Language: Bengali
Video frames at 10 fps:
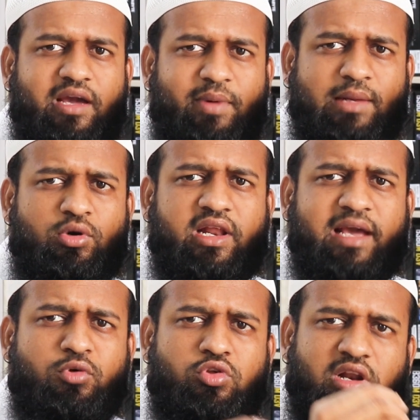এই
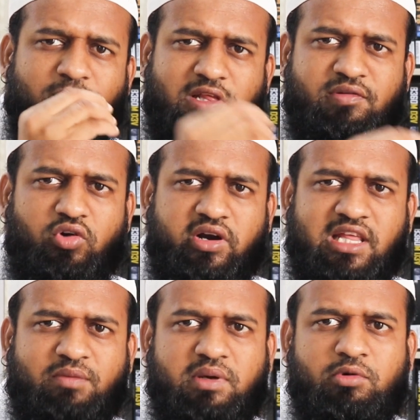মাদারবোর্ডের এক বছর রিপ্লেসমেন্ট
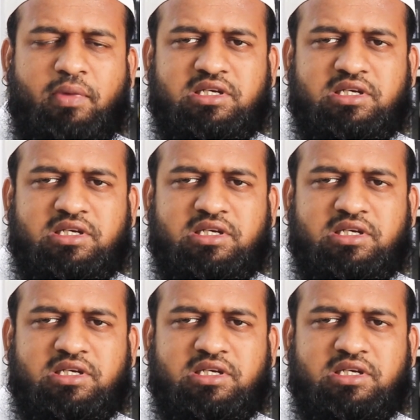ওয়ারেন্টি থাকবে এবং